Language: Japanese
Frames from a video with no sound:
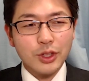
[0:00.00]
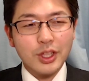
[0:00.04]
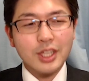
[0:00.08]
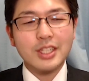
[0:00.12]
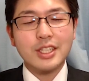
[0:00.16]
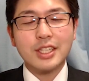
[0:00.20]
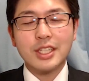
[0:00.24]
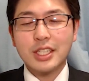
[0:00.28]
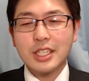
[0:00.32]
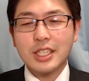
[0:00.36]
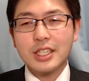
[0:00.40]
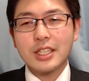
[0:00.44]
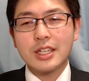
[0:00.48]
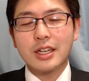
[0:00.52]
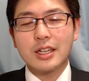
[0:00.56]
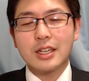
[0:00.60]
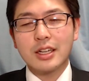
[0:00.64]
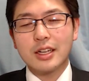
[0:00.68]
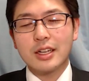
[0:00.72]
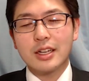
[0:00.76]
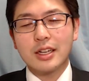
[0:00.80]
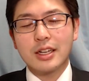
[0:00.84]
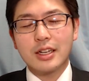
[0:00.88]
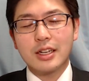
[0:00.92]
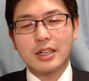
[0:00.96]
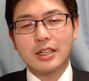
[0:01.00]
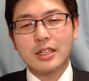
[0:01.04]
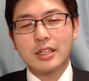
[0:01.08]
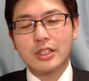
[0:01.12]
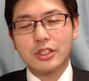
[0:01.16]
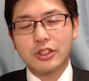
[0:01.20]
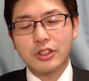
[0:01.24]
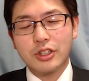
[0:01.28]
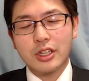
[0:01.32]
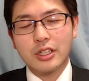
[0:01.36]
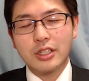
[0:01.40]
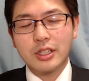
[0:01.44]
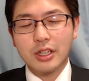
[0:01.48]
私自身が
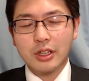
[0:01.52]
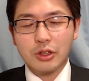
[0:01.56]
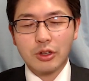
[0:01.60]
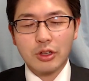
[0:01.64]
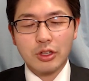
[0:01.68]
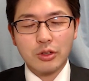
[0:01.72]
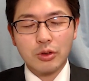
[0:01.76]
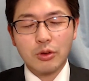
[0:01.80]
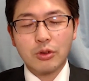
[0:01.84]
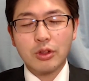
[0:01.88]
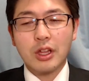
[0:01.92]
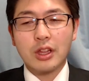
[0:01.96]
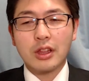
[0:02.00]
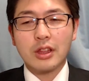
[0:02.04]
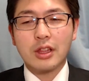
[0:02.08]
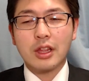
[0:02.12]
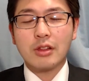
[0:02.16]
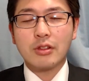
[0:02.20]
受験生の時そうだっ